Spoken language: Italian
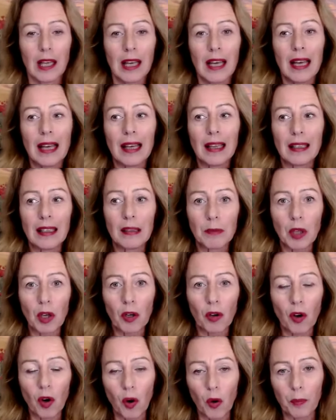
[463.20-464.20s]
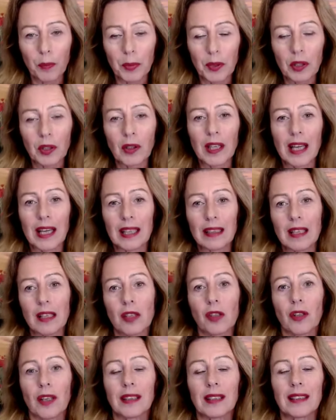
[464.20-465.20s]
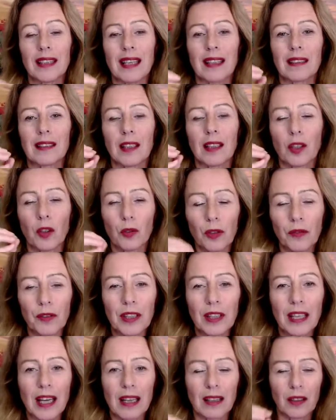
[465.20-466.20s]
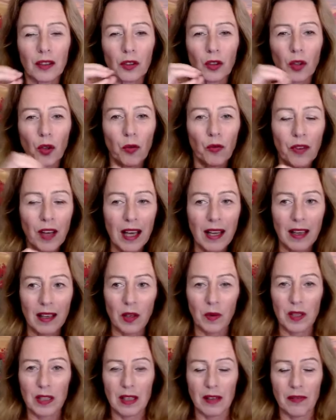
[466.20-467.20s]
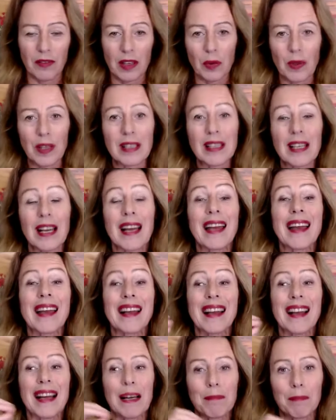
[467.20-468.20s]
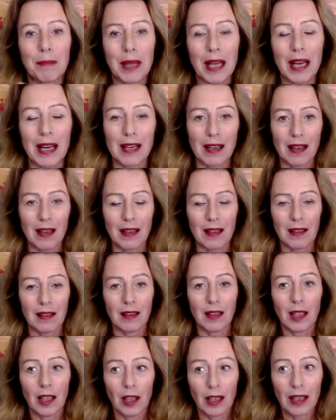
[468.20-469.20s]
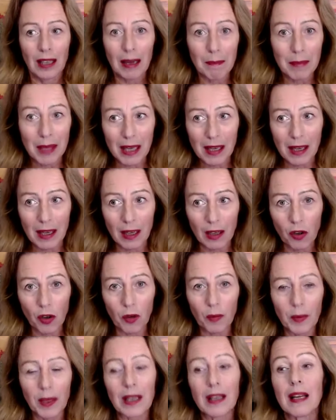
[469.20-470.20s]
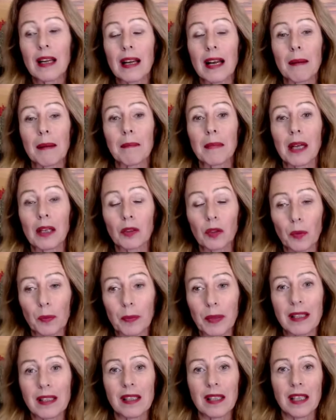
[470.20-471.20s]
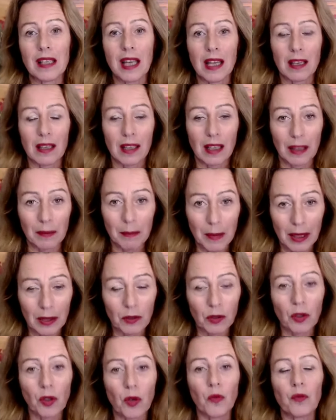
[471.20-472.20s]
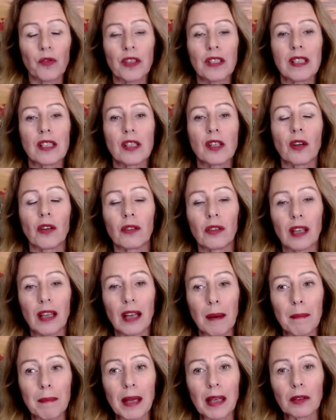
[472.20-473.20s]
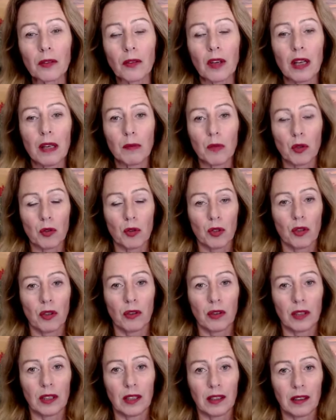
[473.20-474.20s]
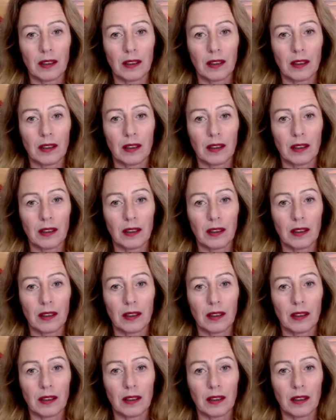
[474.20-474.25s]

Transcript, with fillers: E il mio compito è adesso andare a decodificare dov'è questa frequenza e cambiarla. Cambiarla come? Cambiando pensieri, cambiando convinzioni, cambiando le emozioni.